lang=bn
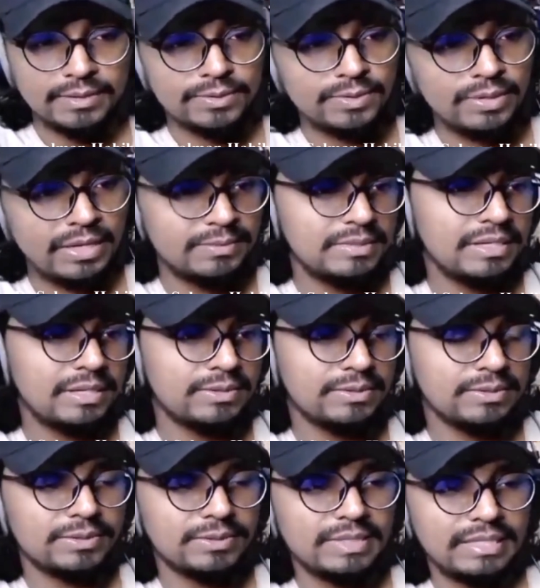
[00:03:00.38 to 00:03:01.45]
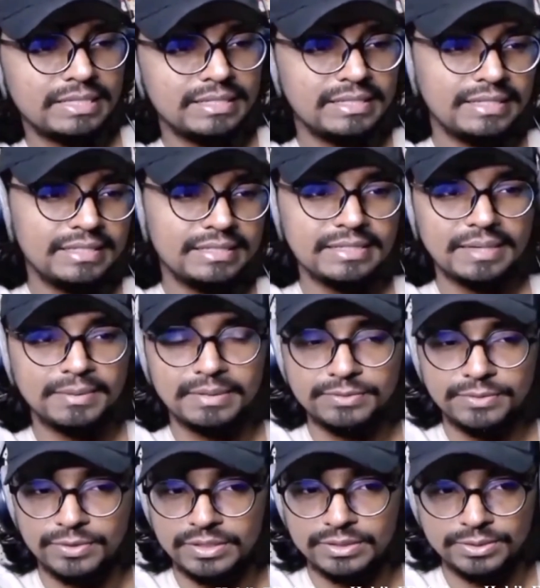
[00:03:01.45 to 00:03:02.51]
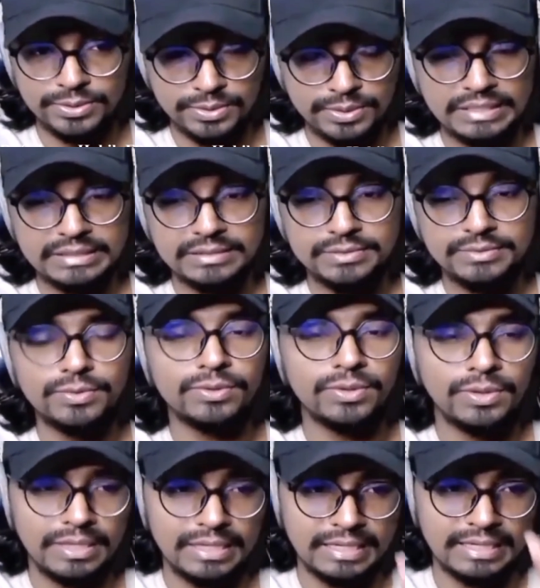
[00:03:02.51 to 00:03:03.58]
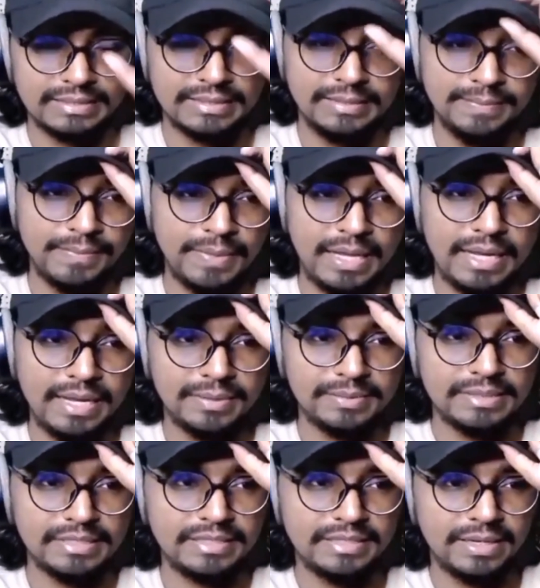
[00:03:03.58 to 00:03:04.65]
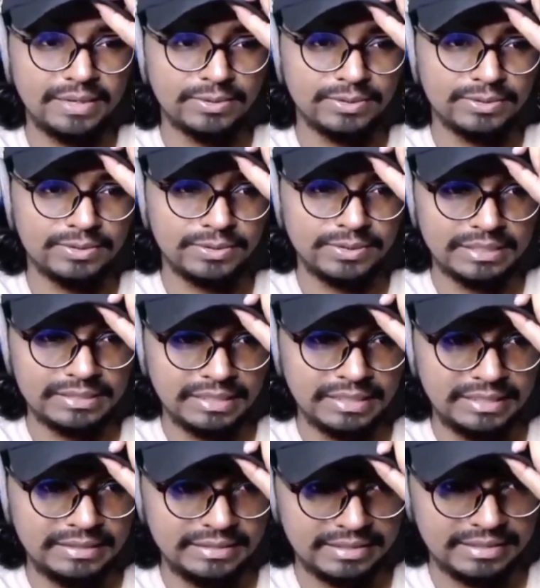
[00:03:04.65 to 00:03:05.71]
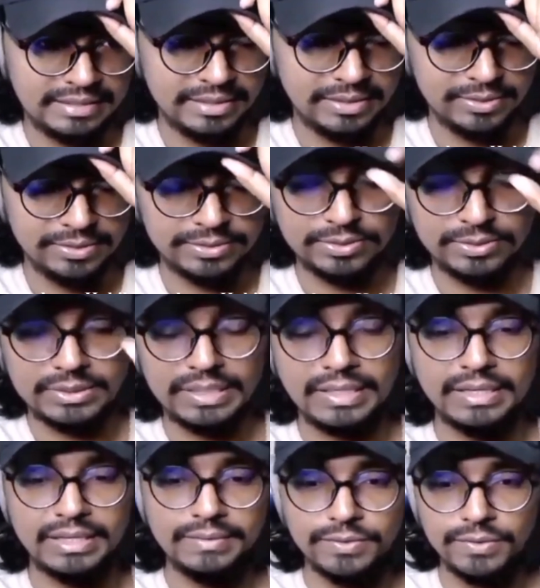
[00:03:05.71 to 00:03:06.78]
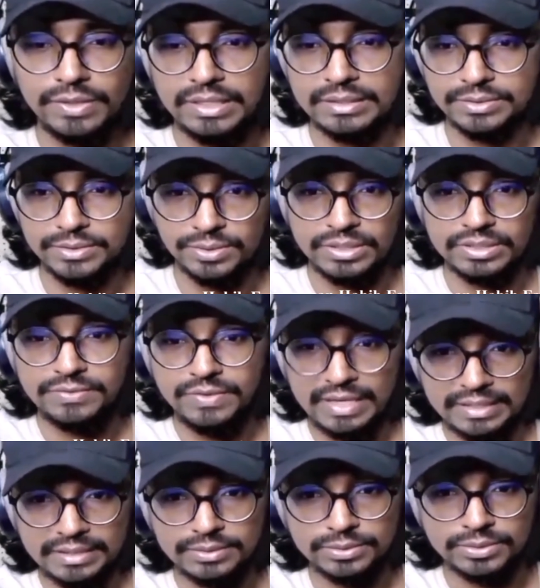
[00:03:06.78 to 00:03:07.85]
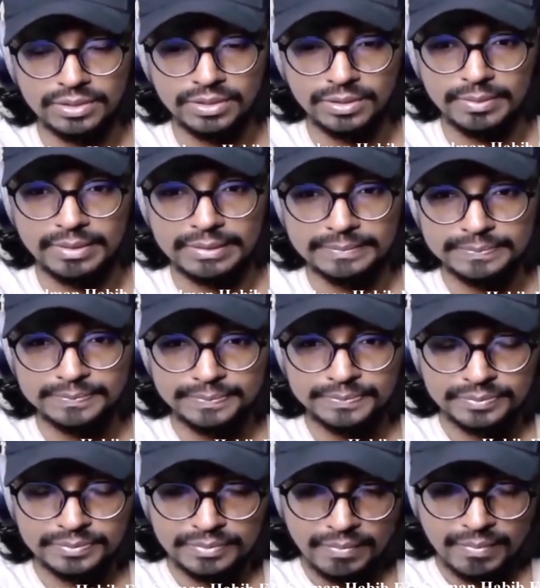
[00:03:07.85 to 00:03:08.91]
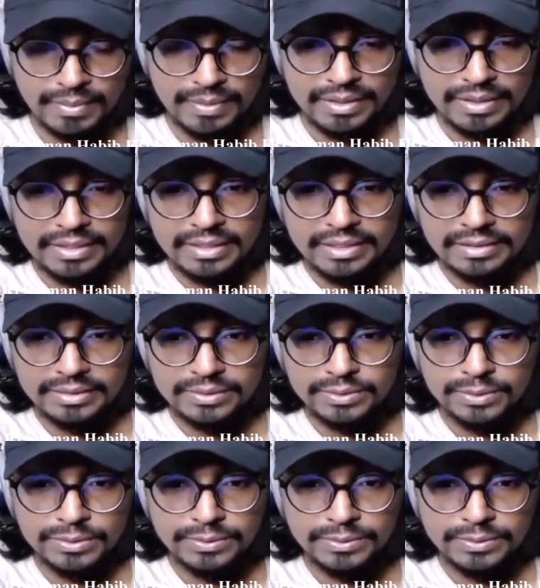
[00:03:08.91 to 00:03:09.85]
সো অ্যাপস ডাউনলোড করতে গিয়ে দেখি যে আমার ফোনের স্টোরেজ ফুল হয়ে গেছে আমি যেটা ডাউনলোড করতে চাই সেটা ডাউনলোড করতে গেলে ফোনের স্টোরেজ ফাঁকা করতে হবে তো